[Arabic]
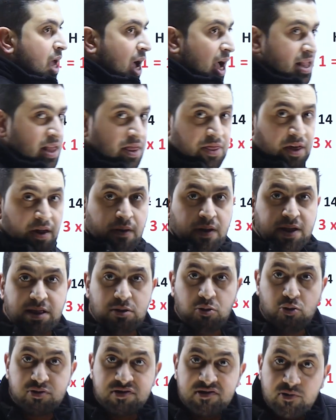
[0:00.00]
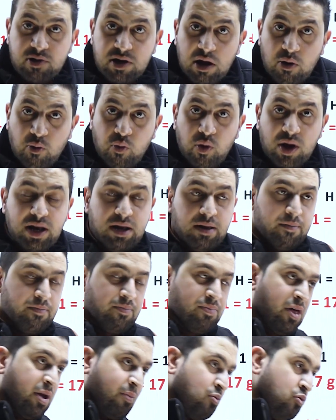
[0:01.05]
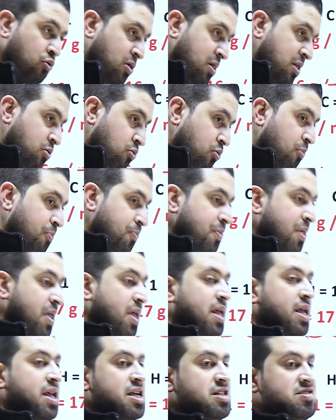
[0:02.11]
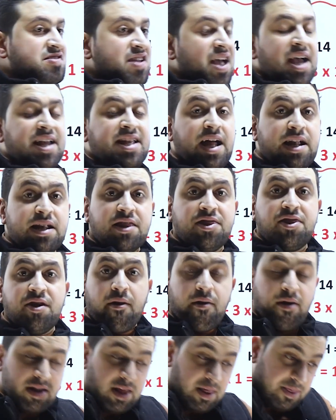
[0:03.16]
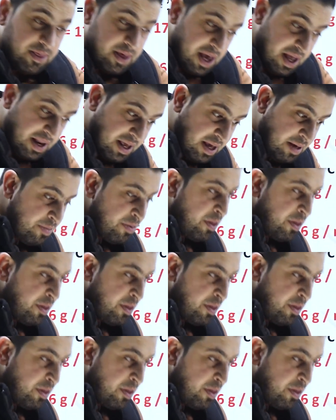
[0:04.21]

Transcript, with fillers: عدد ذرات العنصر الأول ضرب كتلته زائد عدد الذرات الثاني